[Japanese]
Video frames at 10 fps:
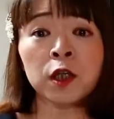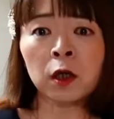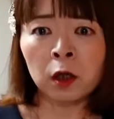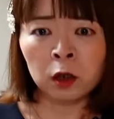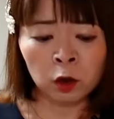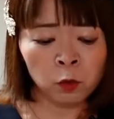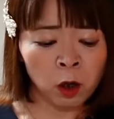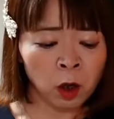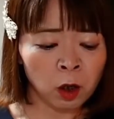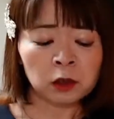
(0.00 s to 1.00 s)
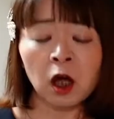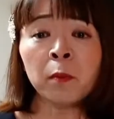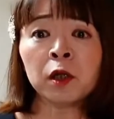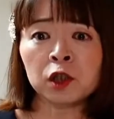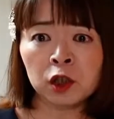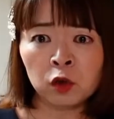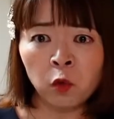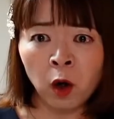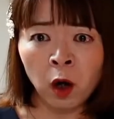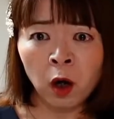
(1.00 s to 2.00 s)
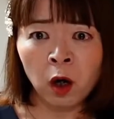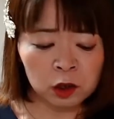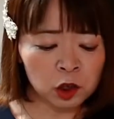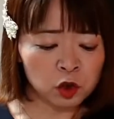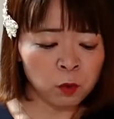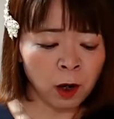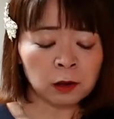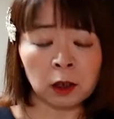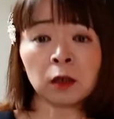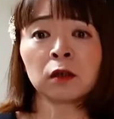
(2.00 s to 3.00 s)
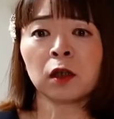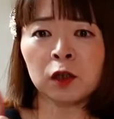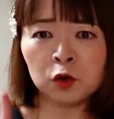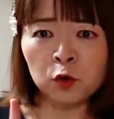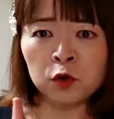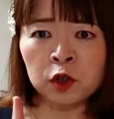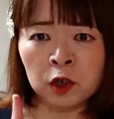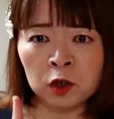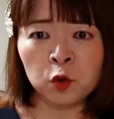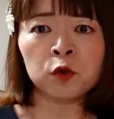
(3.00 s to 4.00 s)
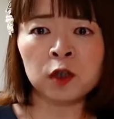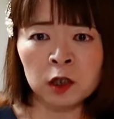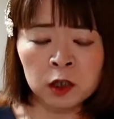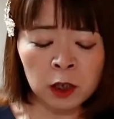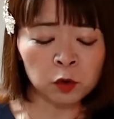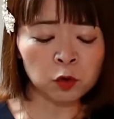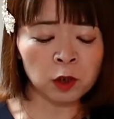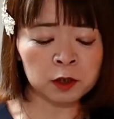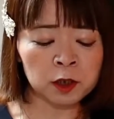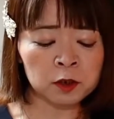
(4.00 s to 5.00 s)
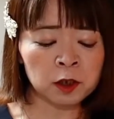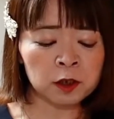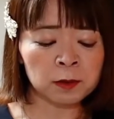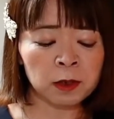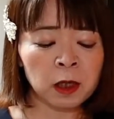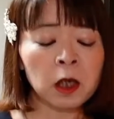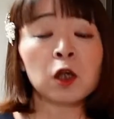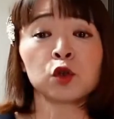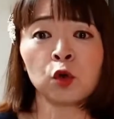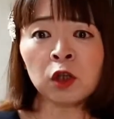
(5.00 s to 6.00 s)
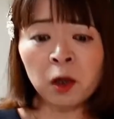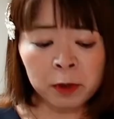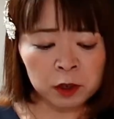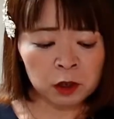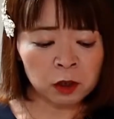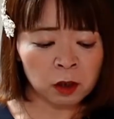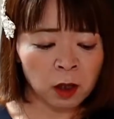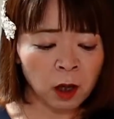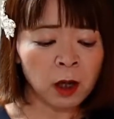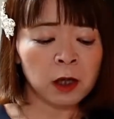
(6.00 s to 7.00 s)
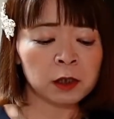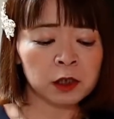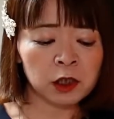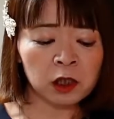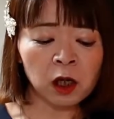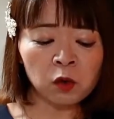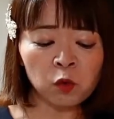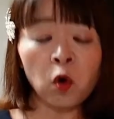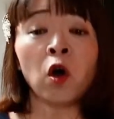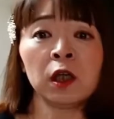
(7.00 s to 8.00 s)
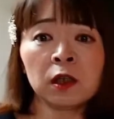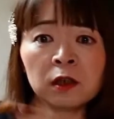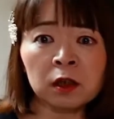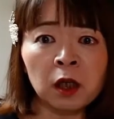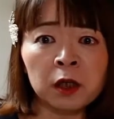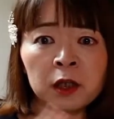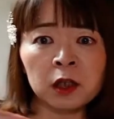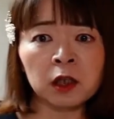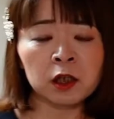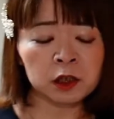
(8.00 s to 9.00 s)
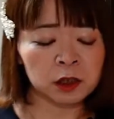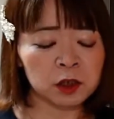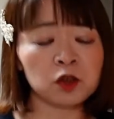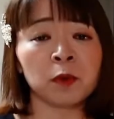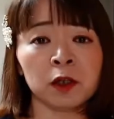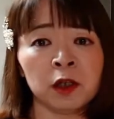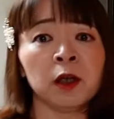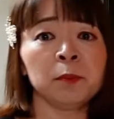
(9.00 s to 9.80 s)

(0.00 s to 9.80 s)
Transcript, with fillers: 世界には魂は実はたった一つしか存在しないという仮説です。その魂が時間を一ったり来たりして、つまり